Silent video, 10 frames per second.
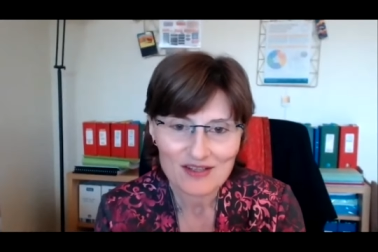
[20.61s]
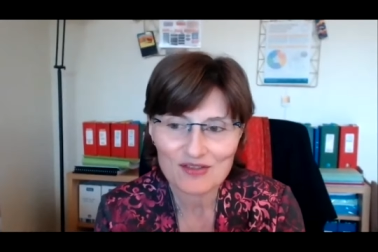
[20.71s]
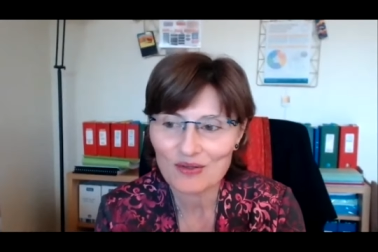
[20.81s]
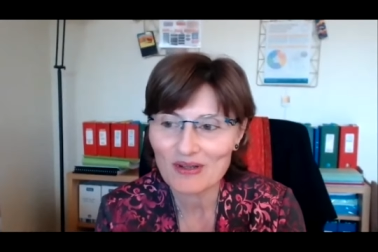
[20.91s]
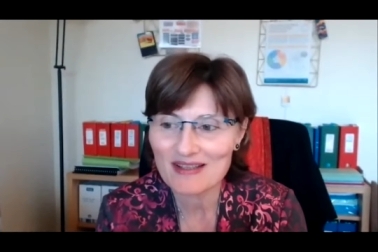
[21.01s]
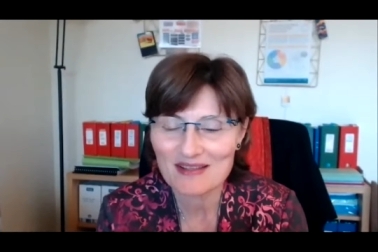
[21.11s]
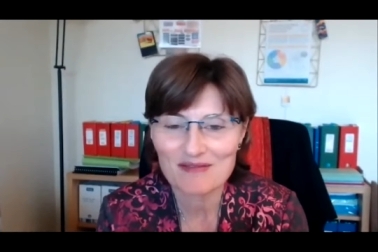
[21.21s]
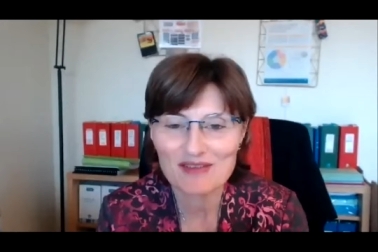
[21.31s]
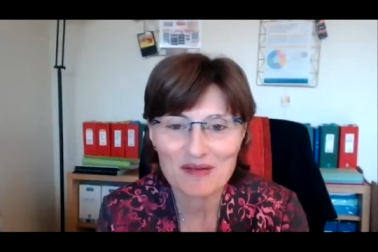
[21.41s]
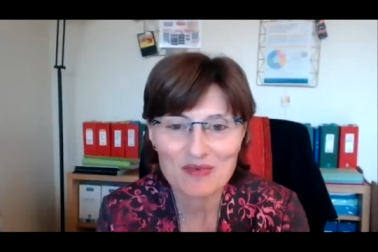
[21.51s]
J'aurais
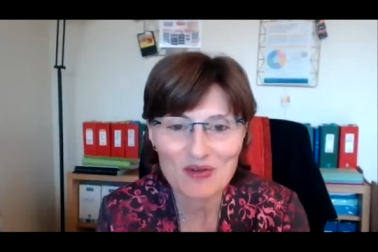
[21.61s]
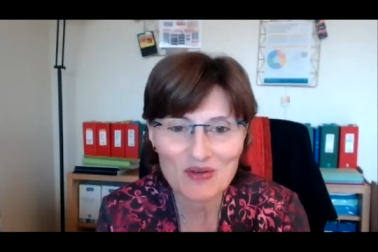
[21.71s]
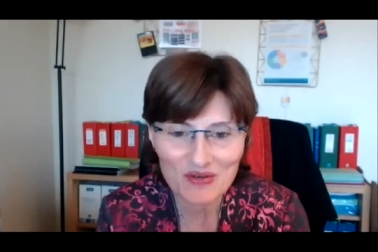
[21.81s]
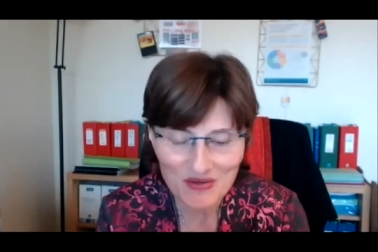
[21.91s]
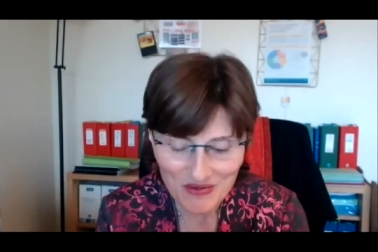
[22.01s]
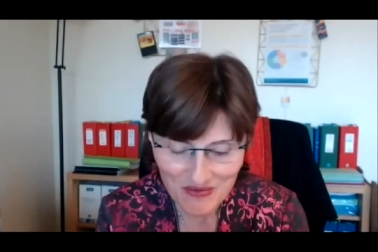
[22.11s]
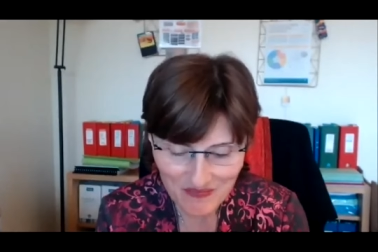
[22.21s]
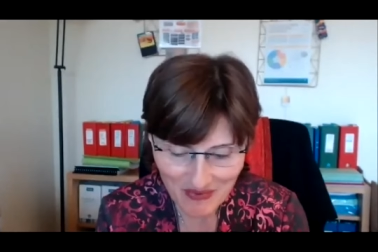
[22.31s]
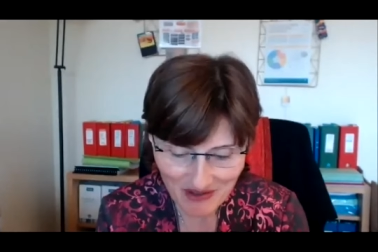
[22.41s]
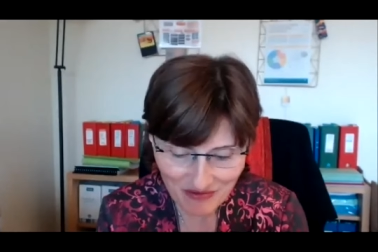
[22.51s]
évidemment
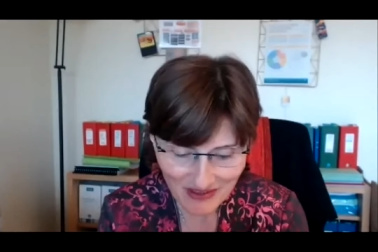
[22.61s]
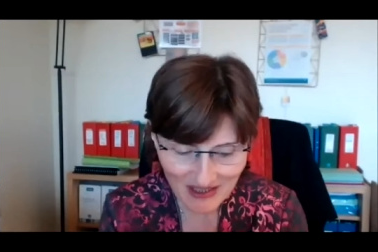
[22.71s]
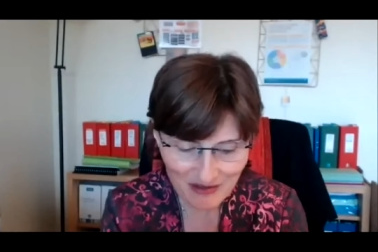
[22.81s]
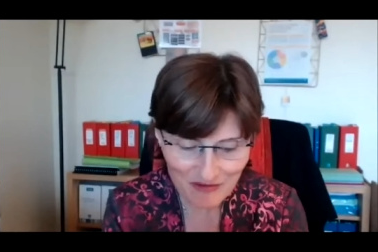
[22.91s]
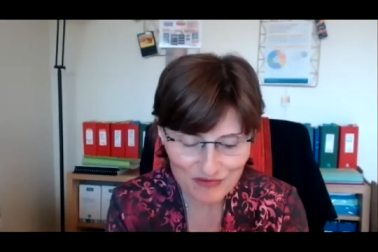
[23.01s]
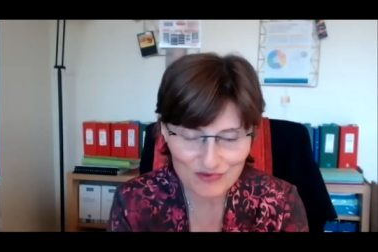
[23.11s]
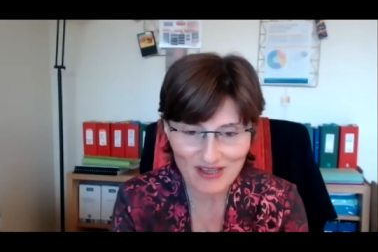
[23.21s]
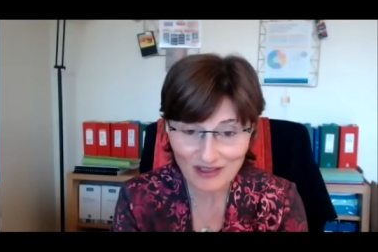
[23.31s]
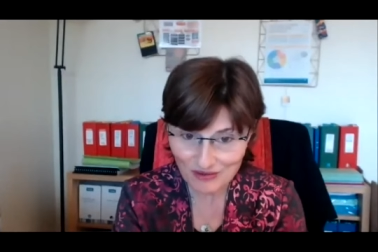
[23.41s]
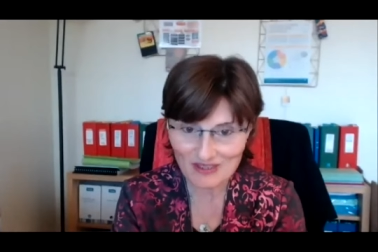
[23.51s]
préféré vous
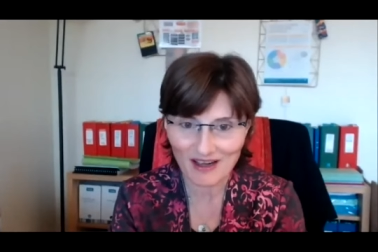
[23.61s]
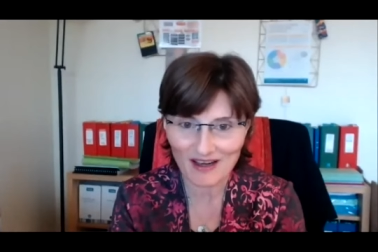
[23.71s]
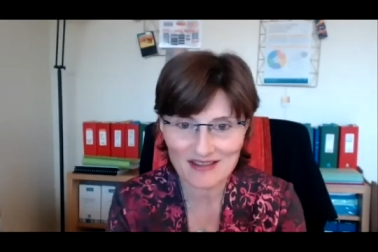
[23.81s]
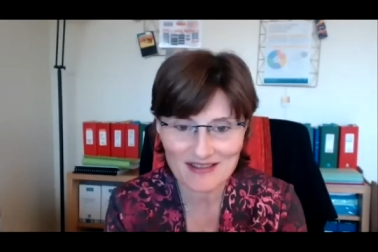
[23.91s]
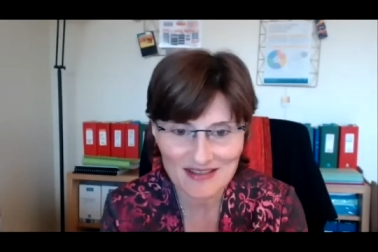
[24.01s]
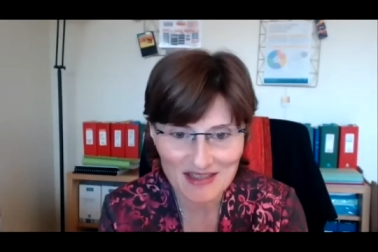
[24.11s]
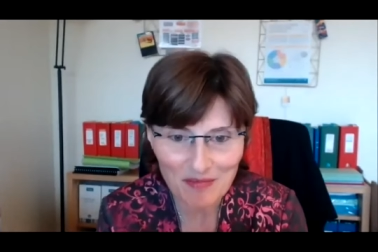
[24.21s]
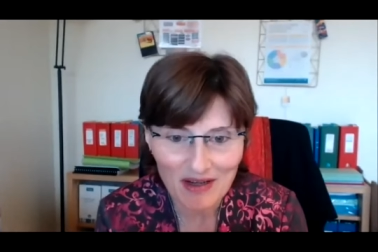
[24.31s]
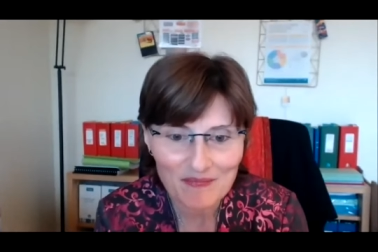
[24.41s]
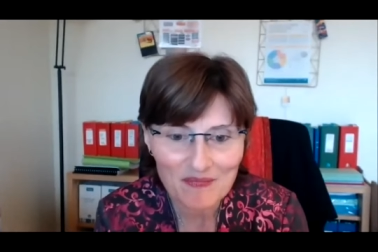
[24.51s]
accueillir à
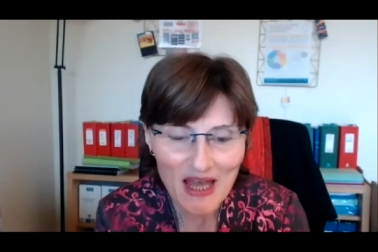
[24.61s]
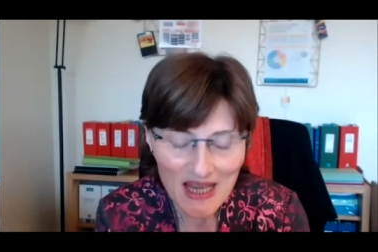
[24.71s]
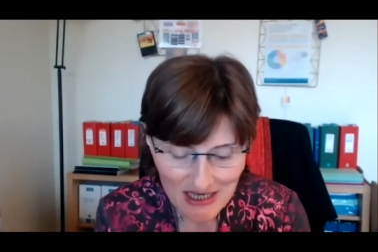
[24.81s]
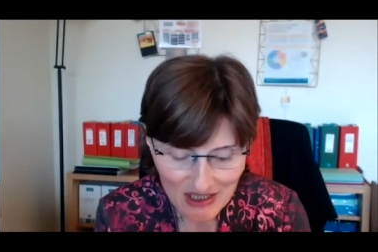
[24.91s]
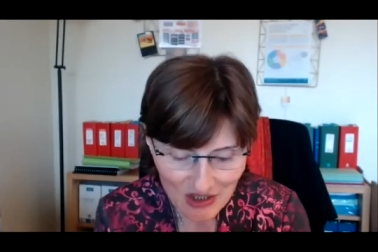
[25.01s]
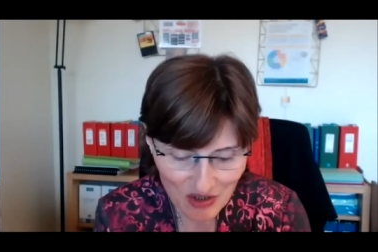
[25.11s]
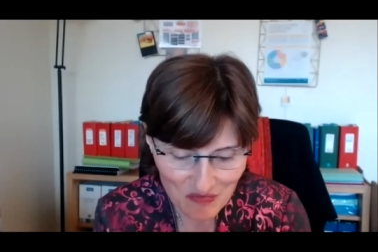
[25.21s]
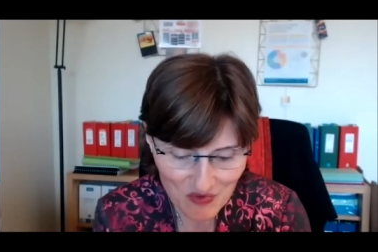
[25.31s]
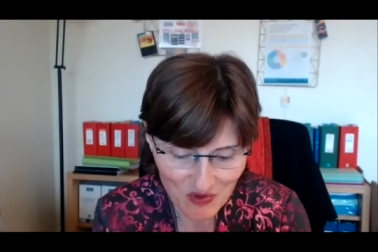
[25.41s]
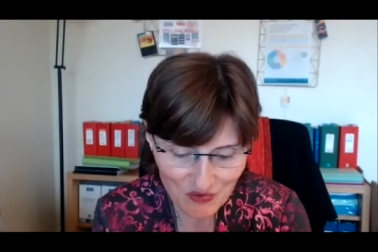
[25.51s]
l'ANSIB,
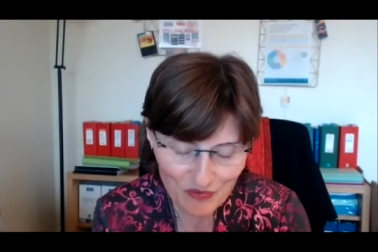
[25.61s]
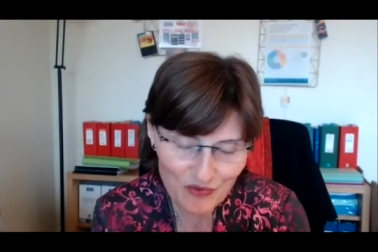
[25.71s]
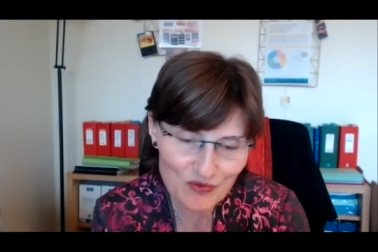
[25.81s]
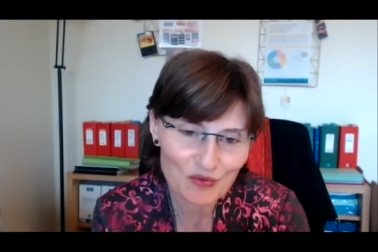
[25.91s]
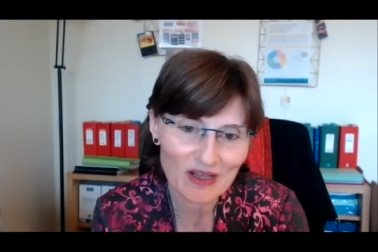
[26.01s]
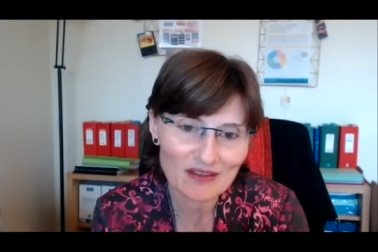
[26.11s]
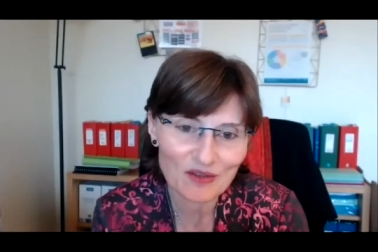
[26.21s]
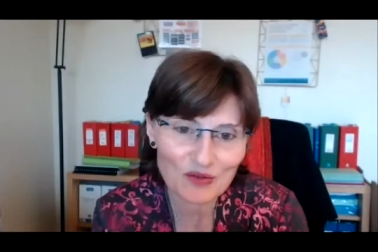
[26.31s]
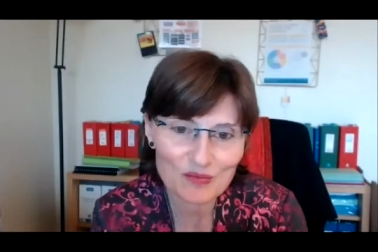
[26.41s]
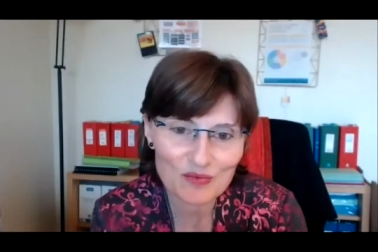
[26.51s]
comme nous le faisons
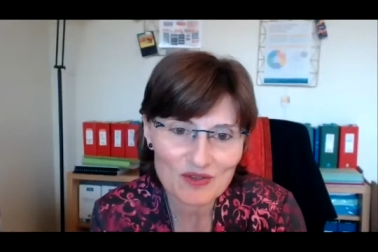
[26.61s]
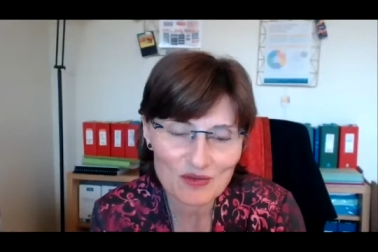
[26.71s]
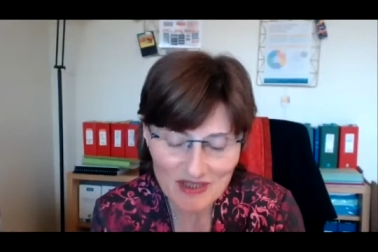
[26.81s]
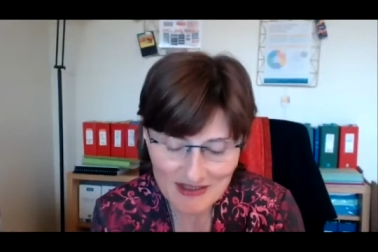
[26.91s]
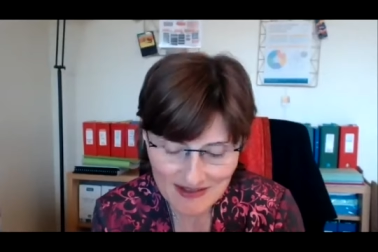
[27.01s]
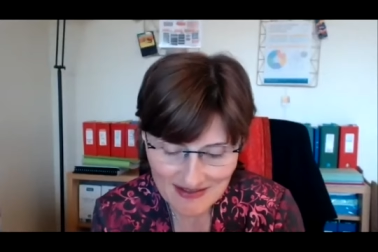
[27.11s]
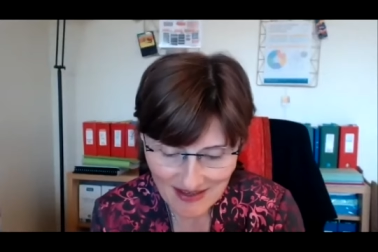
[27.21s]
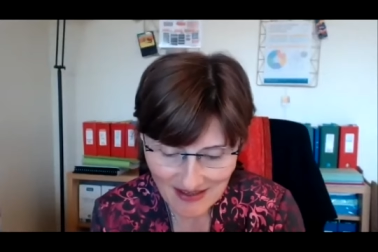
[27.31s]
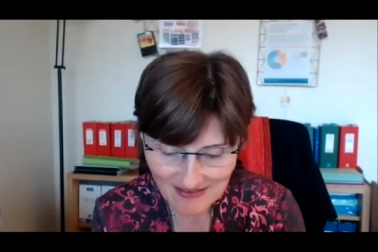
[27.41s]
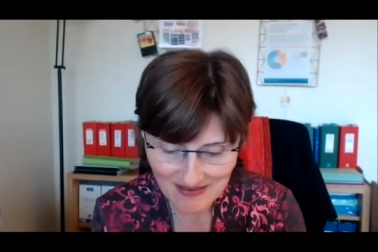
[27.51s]
maintenant depuis
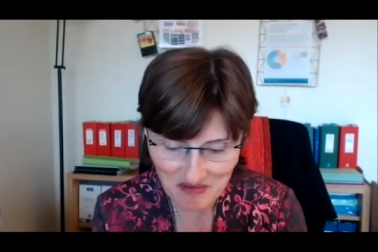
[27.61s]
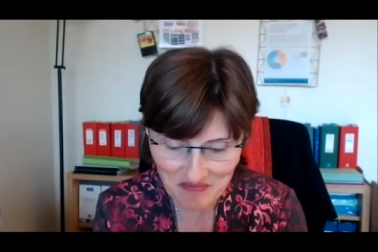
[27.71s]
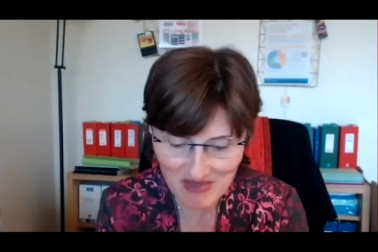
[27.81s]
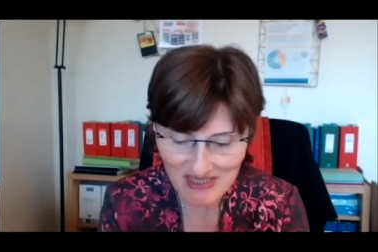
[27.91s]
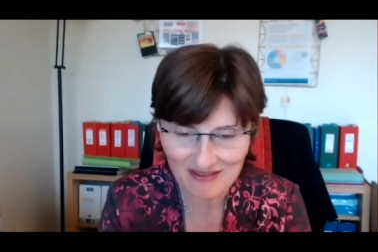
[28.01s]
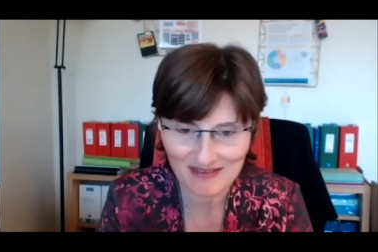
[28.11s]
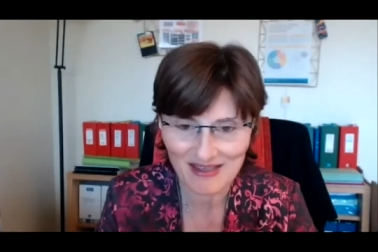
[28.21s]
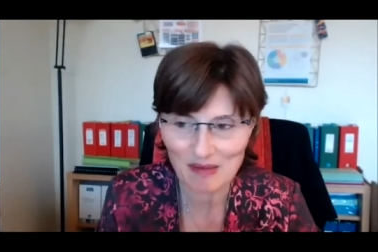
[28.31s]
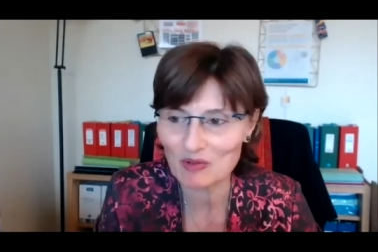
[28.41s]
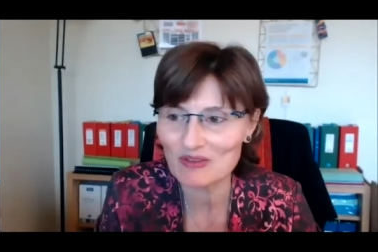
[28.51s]
2017, mais
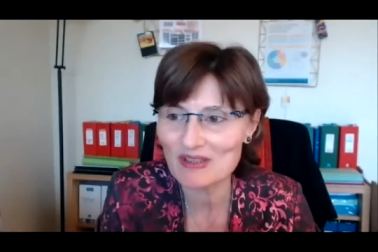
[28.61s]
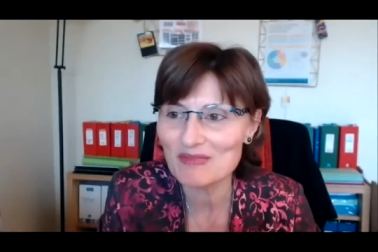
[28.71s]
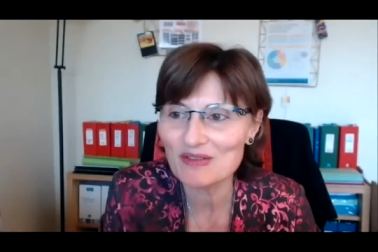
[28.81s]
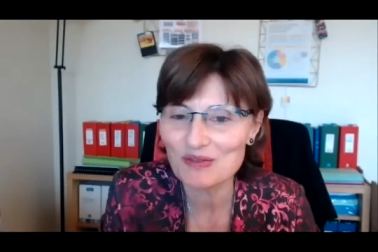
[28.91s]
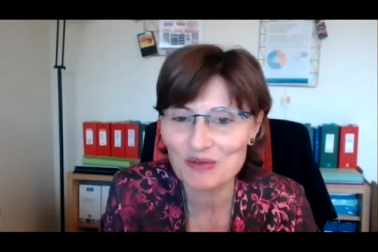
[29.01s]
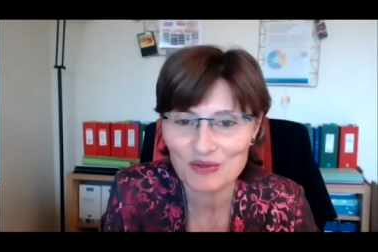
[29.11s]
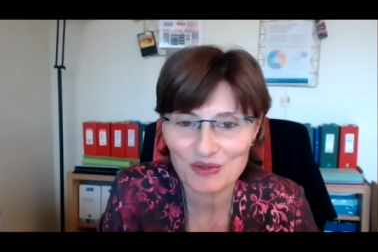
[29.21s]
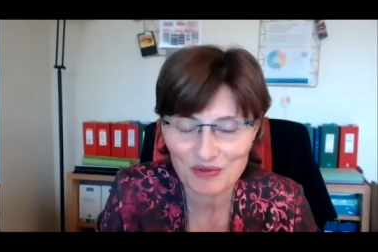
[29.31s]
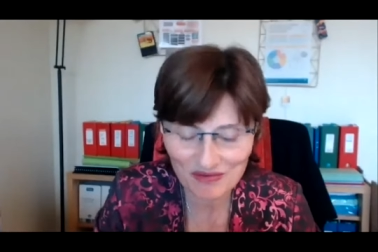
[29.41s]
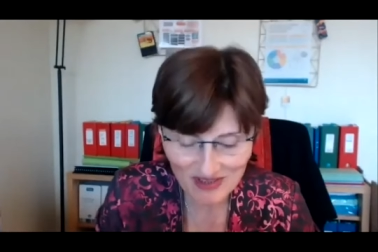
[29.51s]
la pandémie de
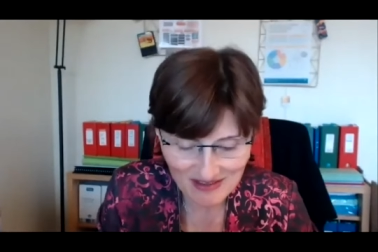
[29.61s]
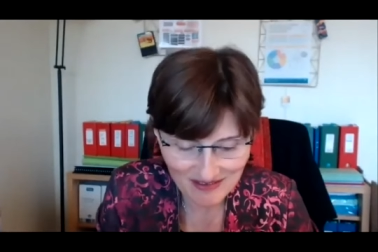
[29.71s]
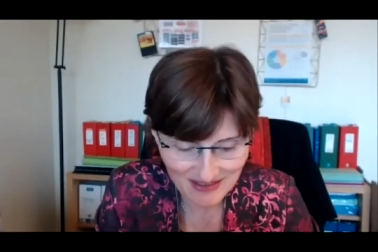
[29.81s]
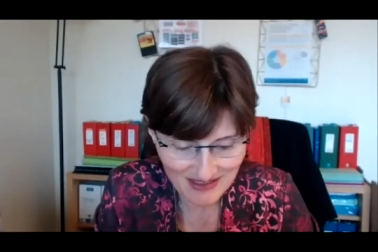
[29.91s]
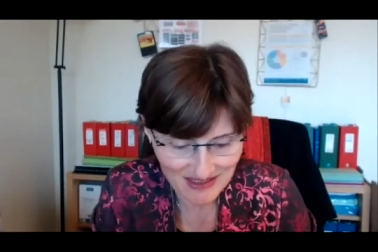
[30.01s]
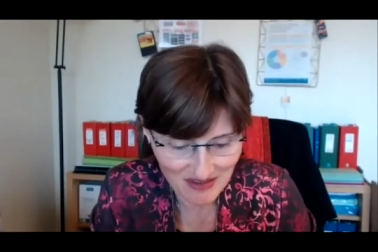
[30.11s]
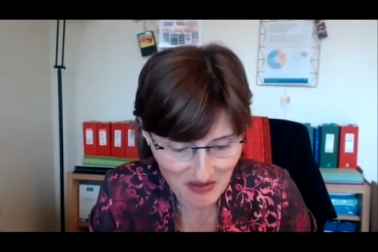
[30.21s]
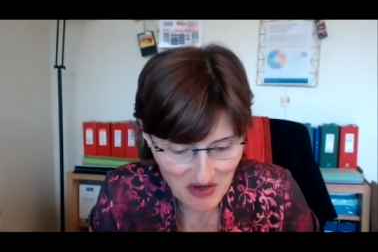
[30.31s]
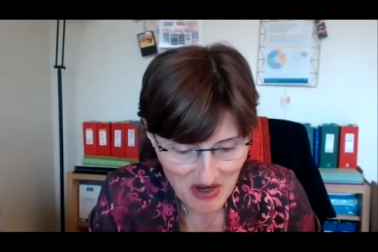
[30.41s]
Covid qui